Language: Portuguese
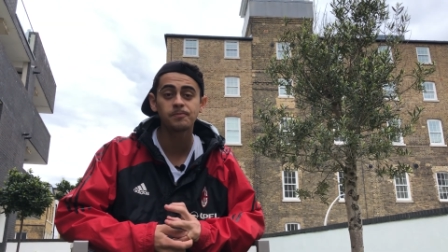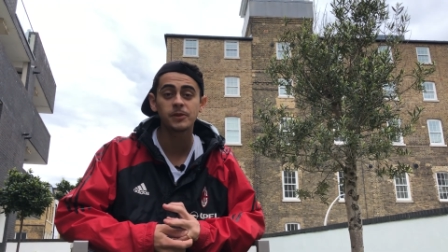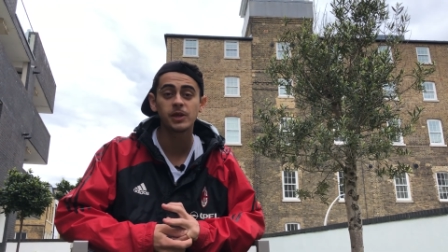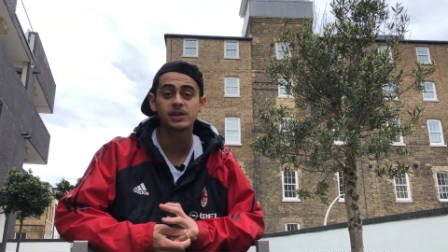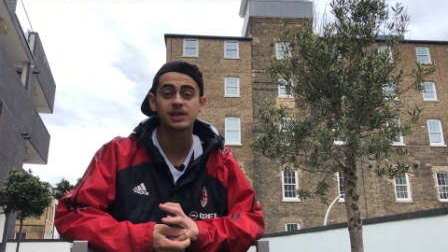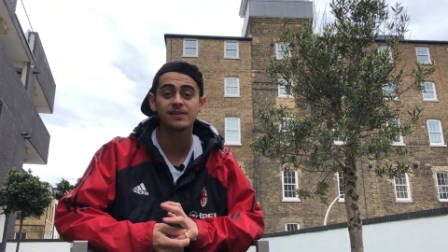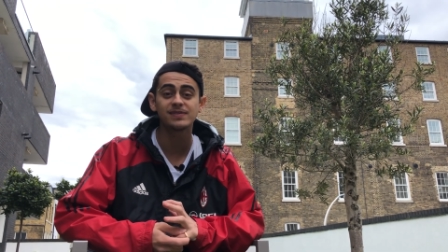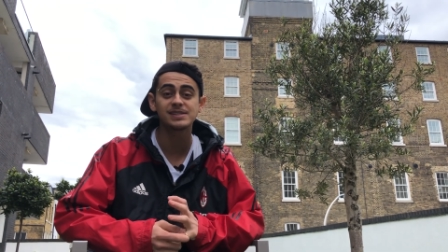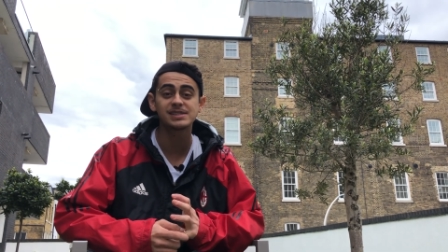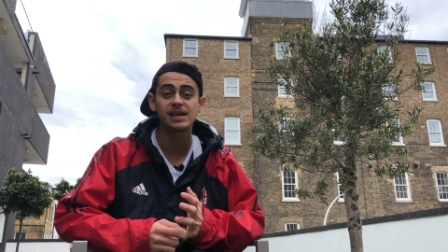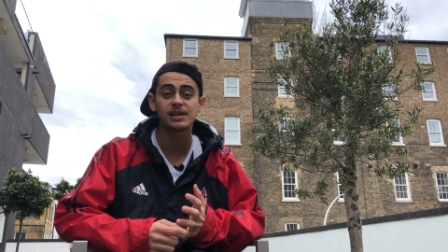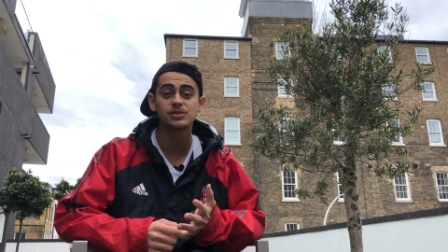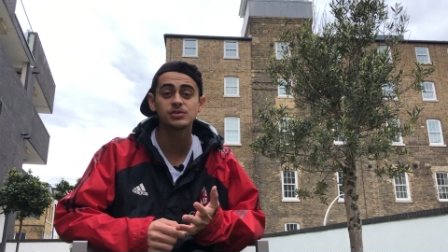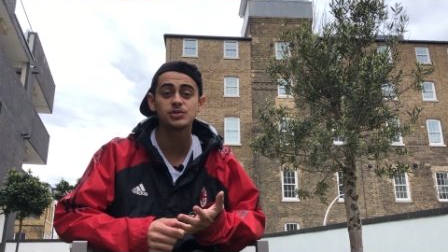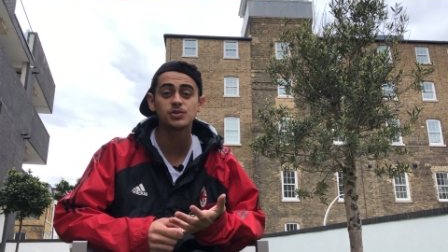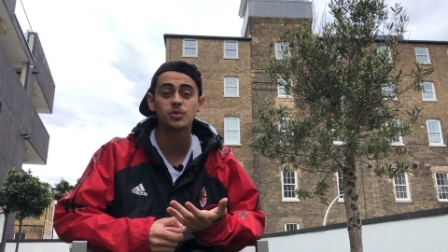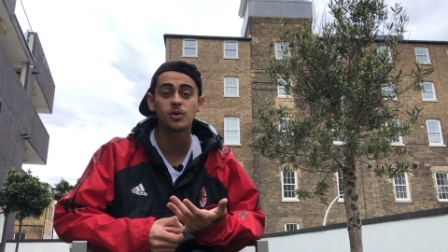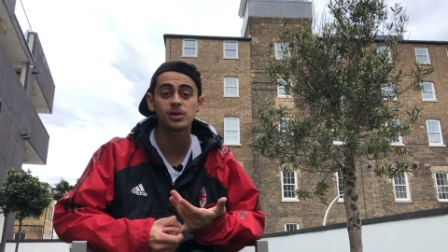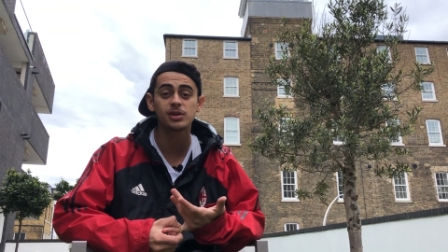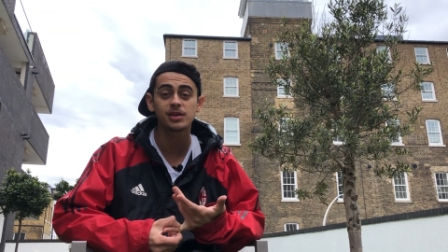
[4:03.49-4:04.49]
Eu tava saindo de
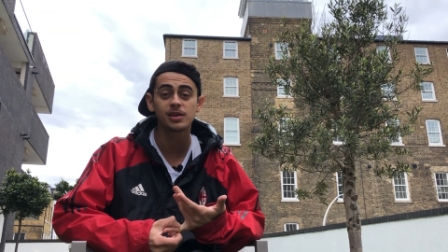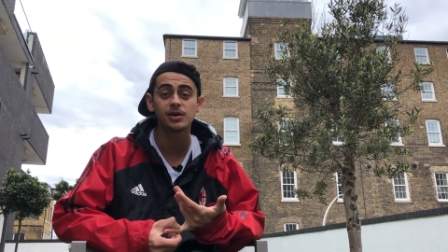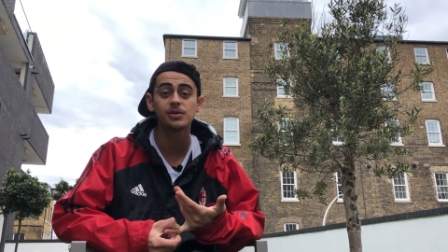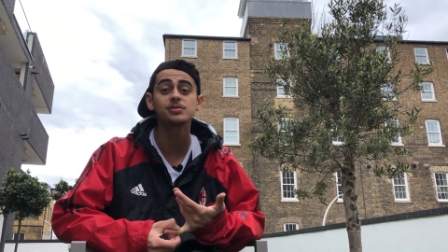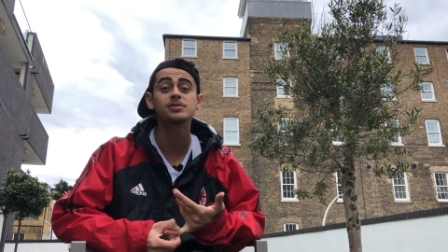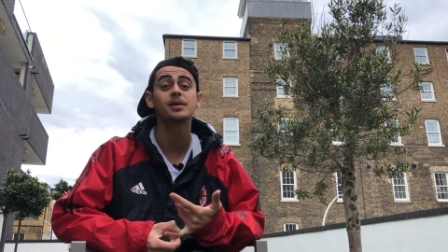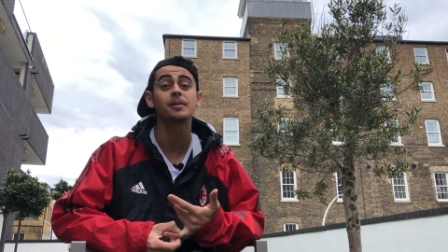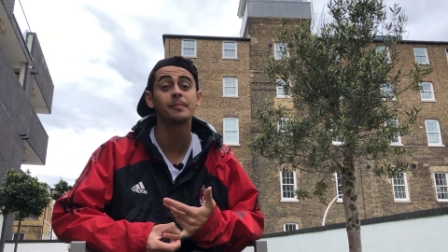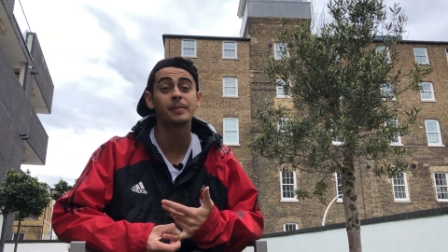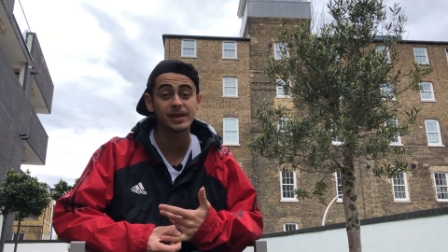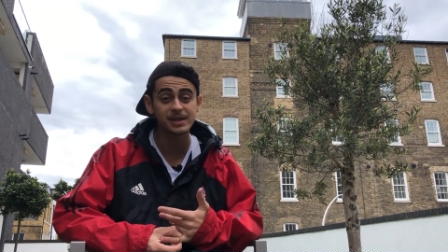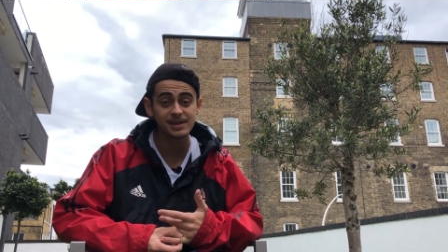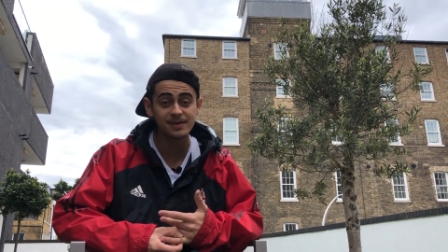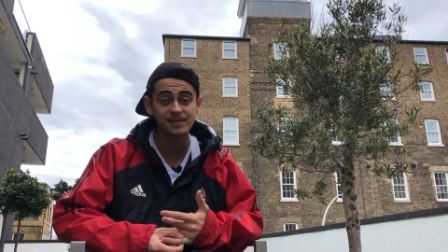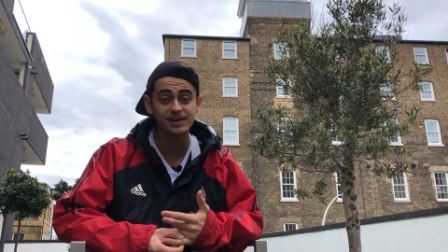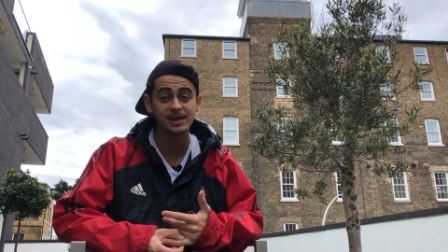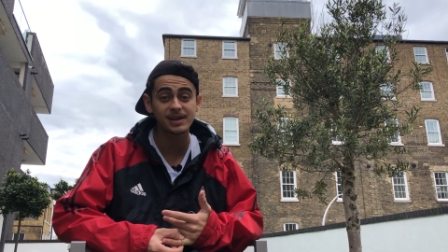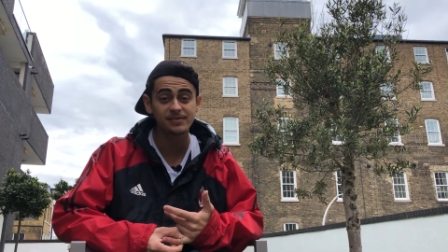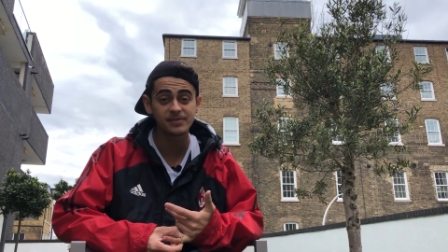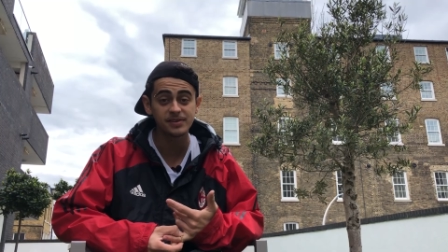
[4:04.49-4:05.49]
um hotel, também tava
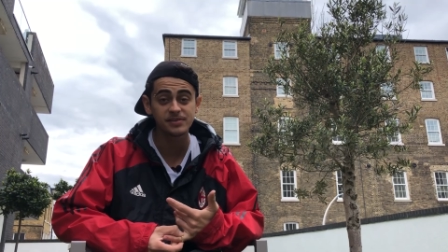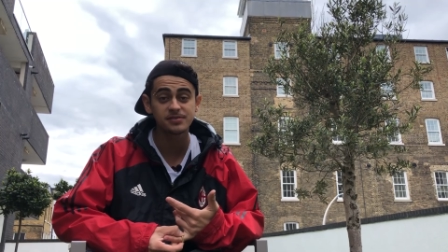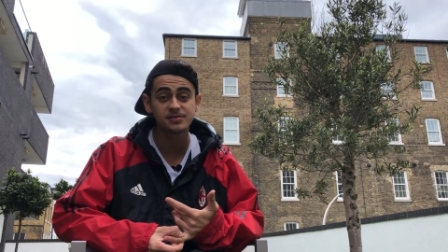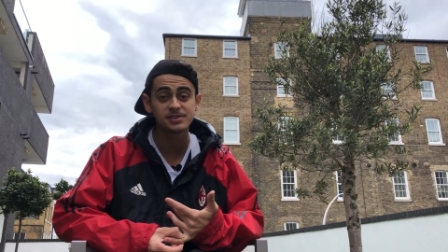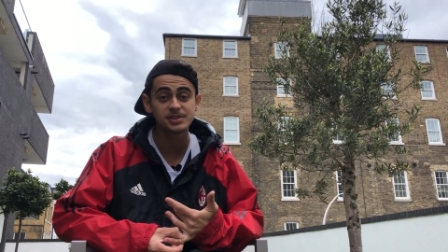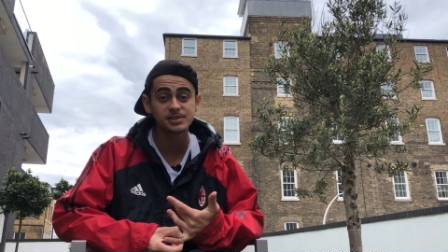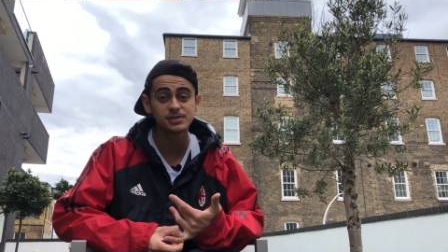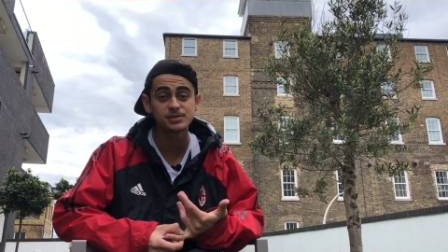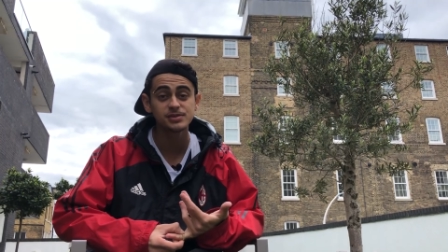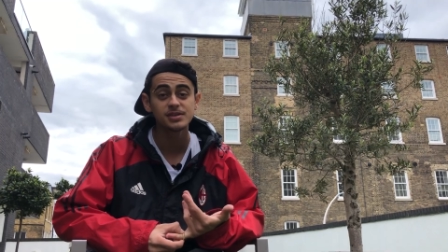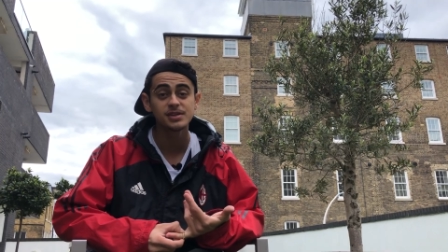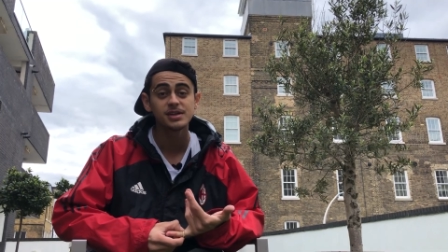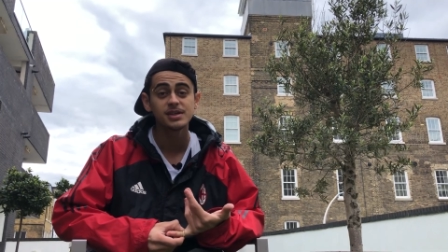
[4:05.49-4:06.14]
gravando vídeo.